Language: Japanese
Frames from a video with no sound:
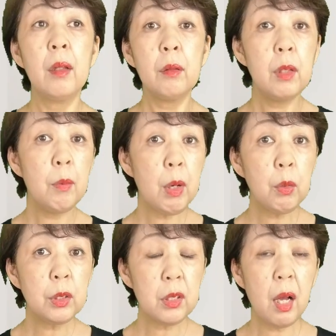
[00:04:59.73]
ではこ
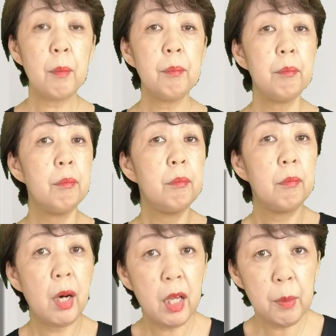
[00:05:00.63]
ちら
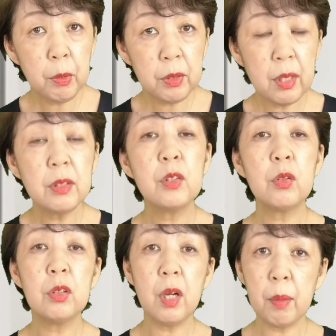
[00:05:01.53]
前
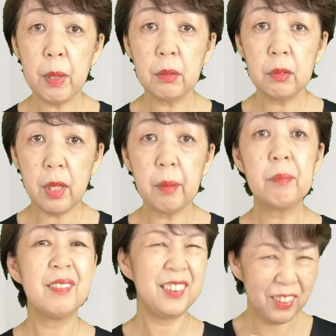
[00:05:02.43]
ボタンショルダーバッグで
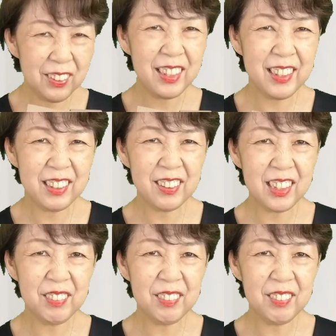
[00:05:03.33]
コーディネートし